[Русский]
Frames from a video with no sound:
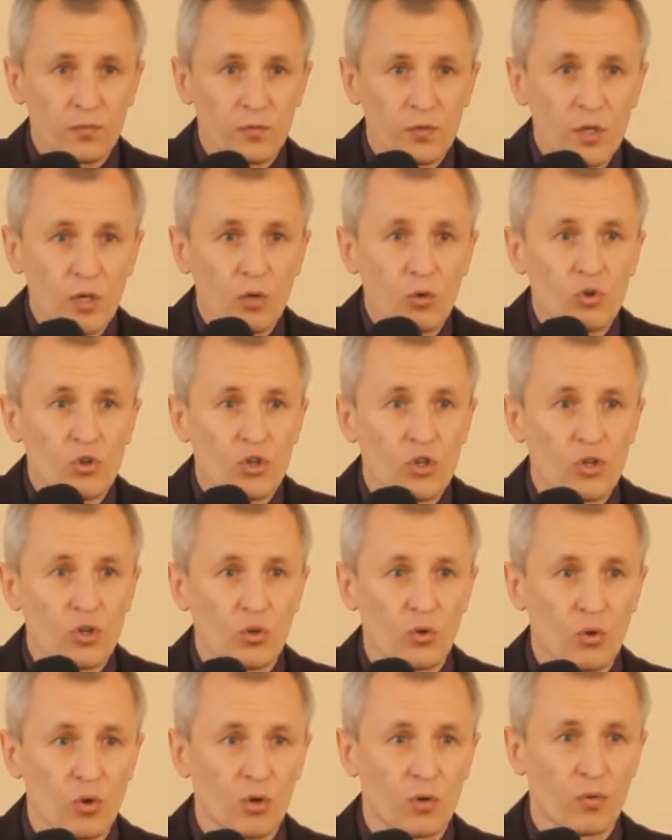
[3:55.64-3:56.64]
веру
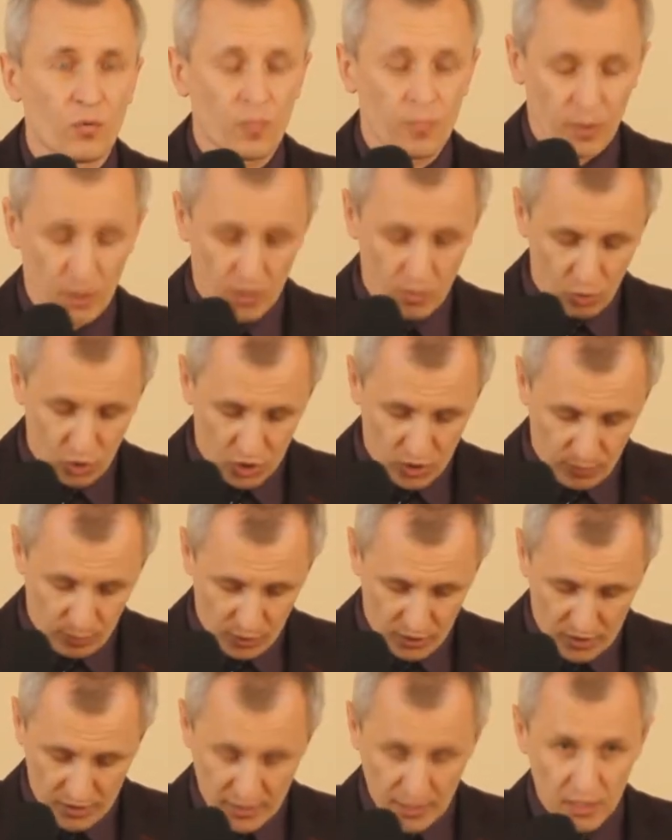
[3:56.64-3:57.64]
учеников, потому что
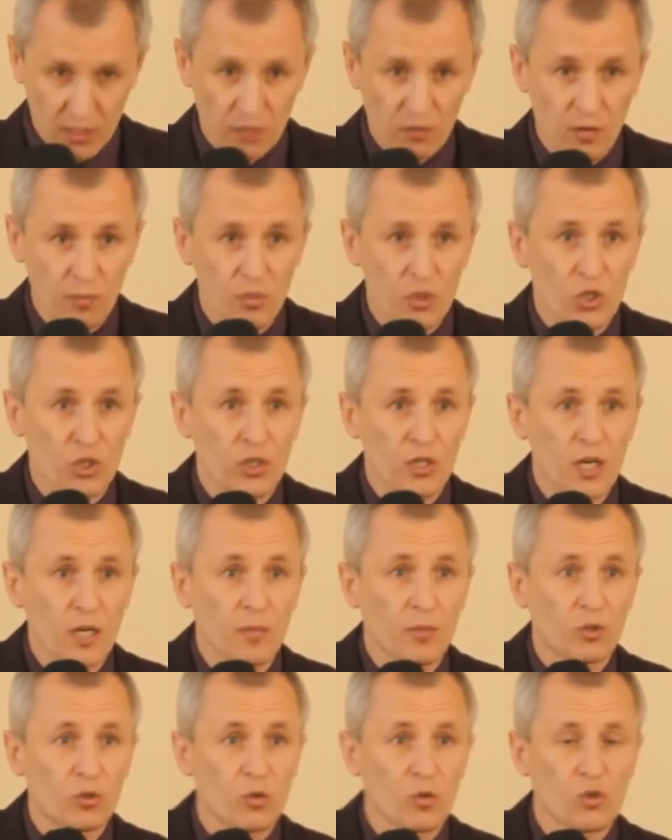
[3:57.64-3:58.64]
после этого мы
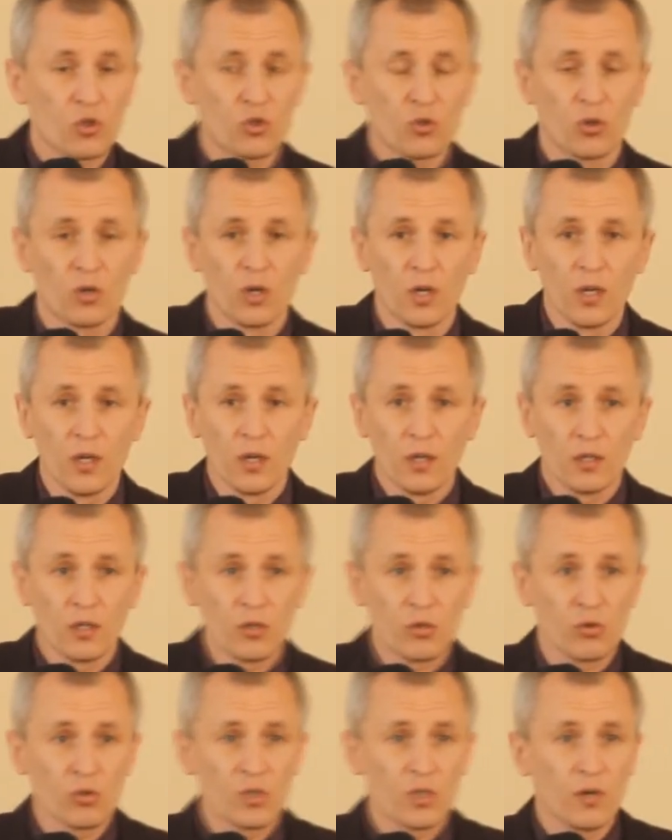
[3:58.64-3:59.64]
читаем о том, что
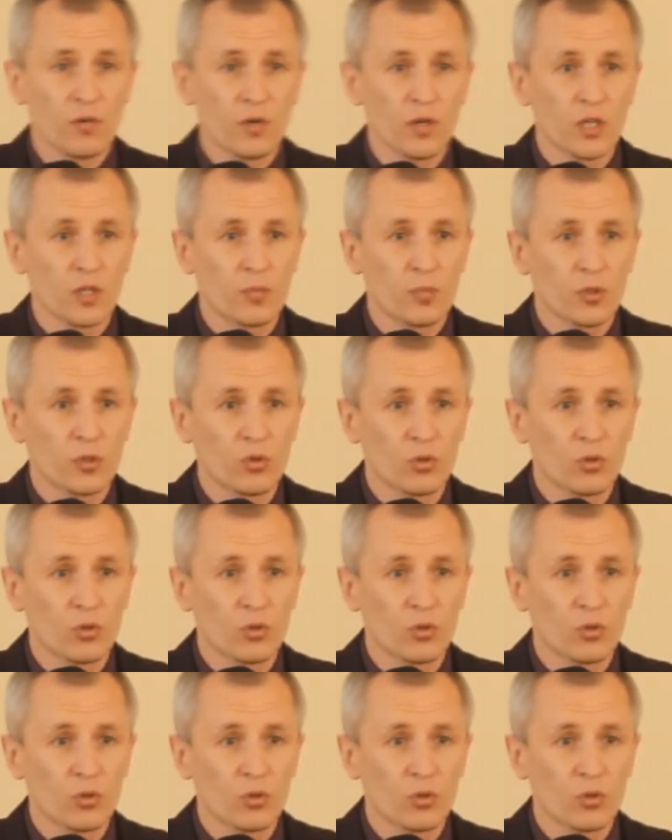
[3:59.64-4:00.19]
Иисус говорит